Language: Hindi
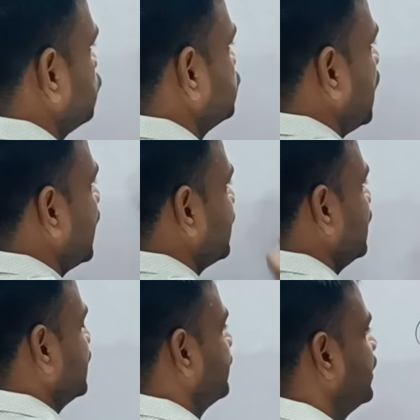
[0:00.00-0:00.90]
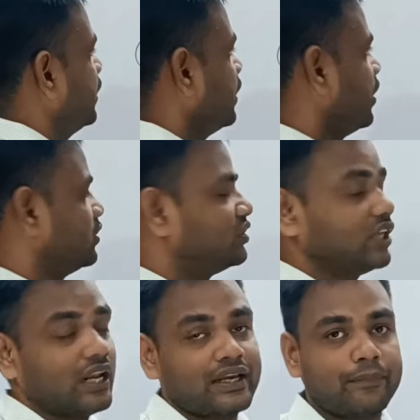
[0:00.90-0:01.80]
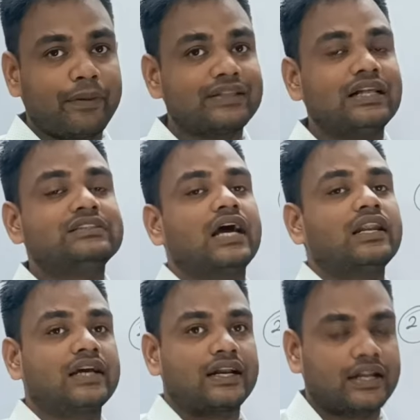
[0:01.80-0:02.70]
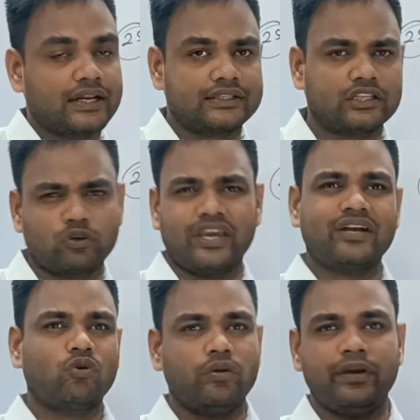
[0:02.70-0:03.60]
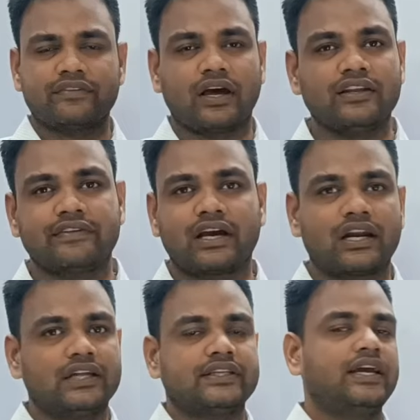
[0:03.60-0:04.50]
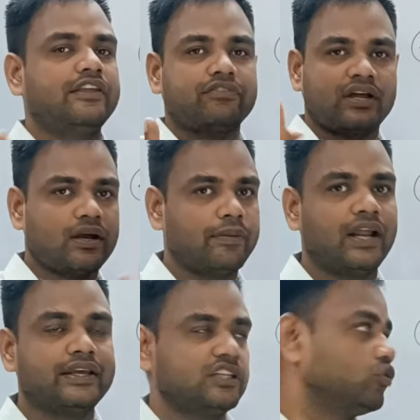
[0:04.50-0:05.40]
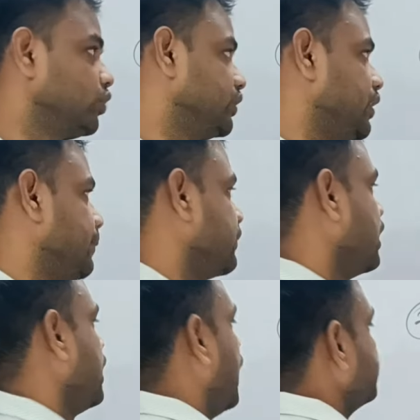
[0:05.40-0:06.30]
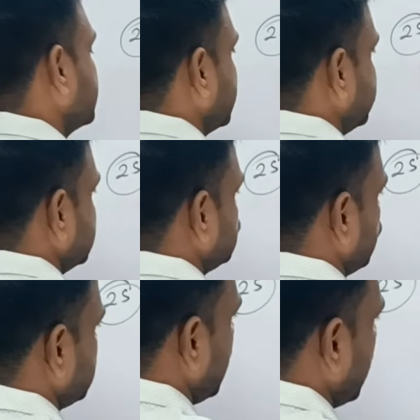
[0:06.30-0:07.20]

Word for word: को चार घंटा में चल के पैदल चाल करना रहता है तो ये कोई भी आसानी से कर लेता है इससे घबराने की जरूरत नहीं है अब देखिए ये चौथा